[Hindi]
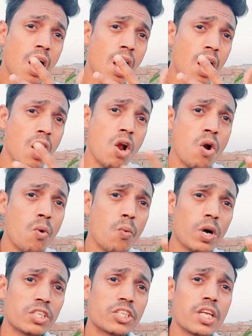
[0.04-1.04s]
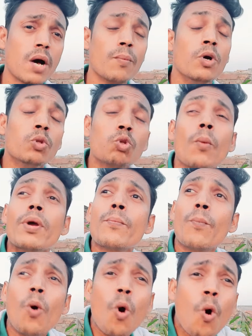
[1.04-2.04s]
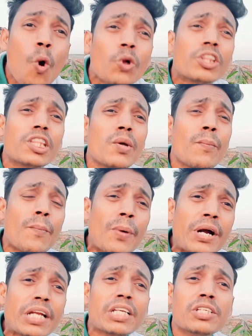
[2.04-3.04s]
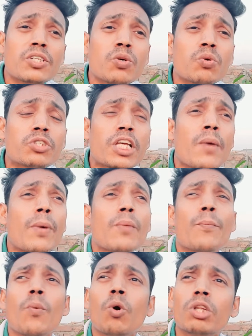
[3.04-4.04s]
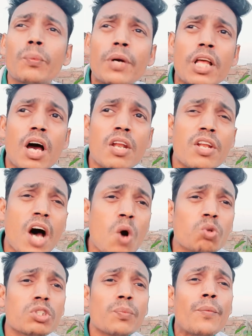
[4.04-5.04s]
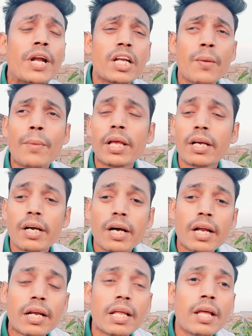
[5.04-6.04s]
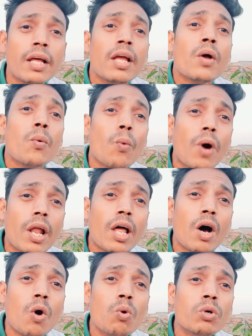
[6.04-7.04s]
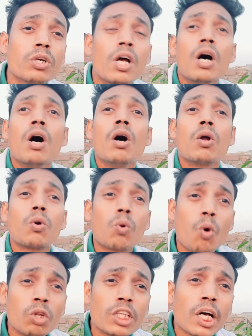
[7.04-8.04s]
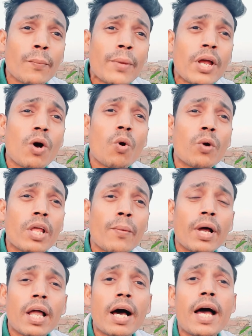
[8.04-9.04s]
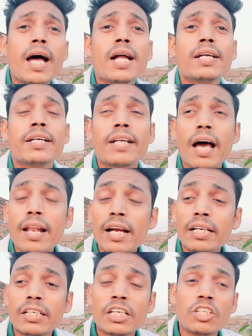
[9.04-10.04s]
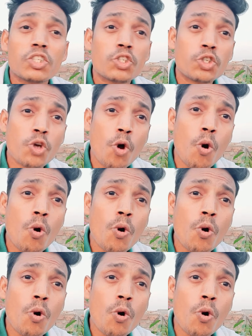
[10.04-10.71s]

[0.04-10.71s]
हेलो व्हाट्सअप तो भाई बहुत बड़ी न्यूज़ है भाई बहुत बड़ी अनाउंसमेंट मैं करने वाला हूँ रोहतक में होने वाला है टैलेंट शो